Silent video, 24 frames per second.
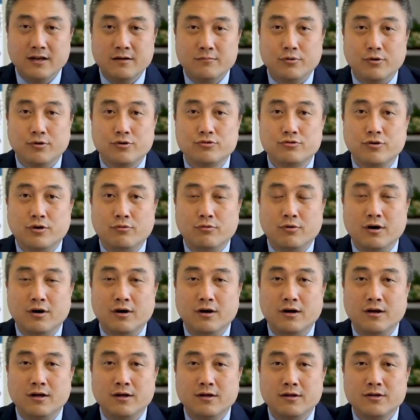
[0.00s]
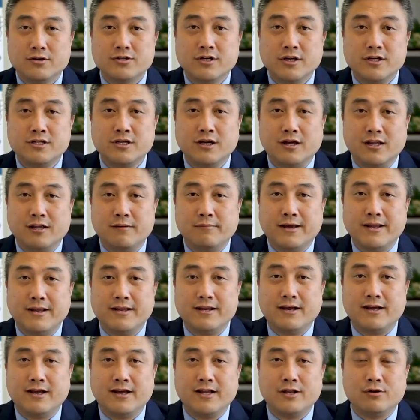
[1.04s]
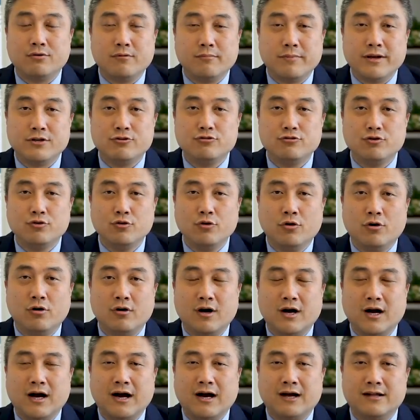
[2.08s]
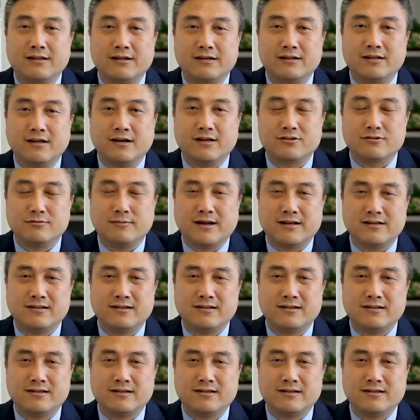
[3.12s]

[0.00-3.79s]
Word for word: 比如说我申请了 Medicaid 的，我没去用啊，等等，是吧？